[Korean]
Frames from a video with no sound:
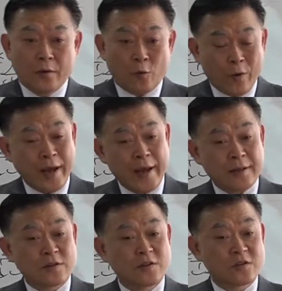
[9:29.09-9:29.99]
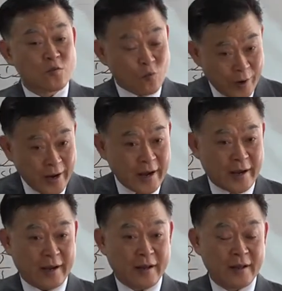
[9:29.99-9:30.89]
왜
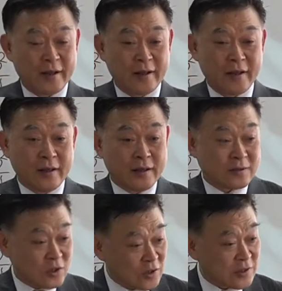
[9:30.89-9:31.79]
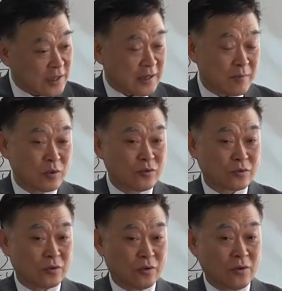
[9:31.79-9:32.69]
왜 천사는 한 번
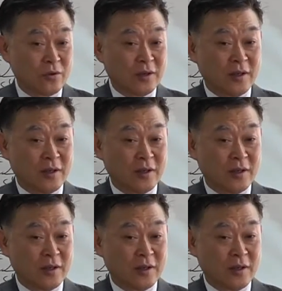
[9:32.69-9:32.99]
죽고